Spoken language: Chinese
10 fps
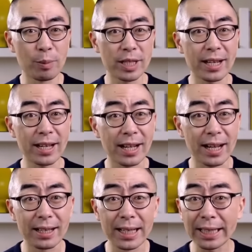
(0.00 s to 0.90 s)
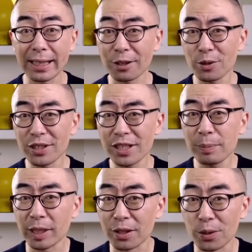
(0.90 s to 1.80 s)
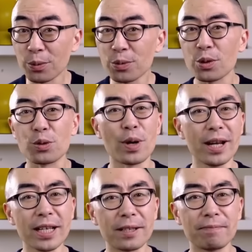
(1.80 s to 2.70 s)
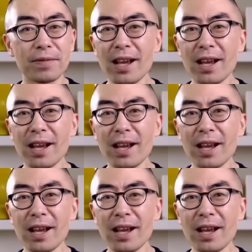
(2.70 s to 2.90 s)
我们先来看看雷达最基本的工作原理。